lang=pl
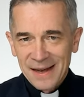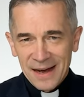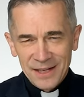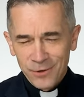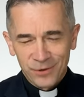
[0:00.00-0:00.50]

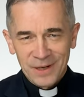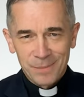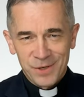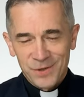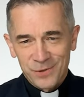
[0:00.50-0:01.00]
a nie o to nam
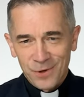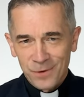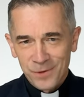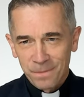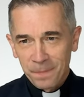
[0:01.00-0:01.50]
przecież
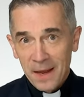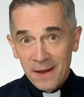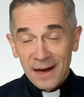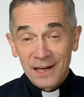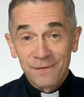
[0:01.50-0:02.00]
chodzi.
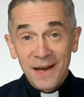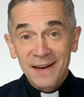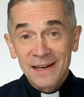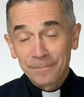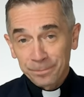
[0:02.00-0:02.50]
Ale
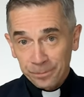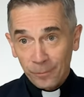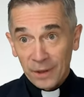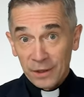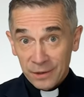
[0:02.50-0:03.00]
wiara
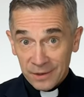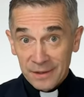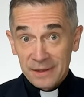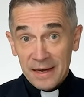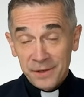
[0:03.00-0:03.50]
e,
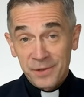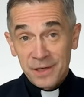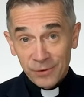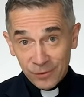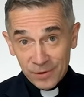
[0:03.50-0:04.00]

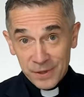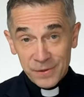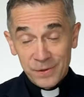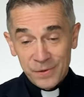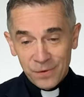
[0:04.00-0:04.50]
Także to
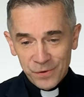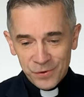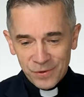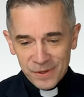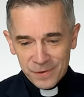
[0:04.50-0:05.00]
jest coś,
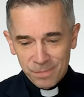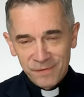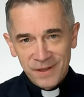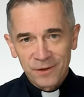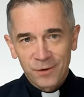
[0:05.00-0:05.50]
to jest
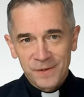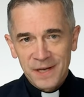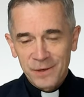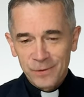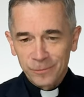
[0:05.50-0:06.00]
pewnego
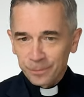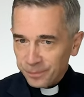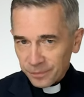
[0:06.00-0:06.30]
rodzaju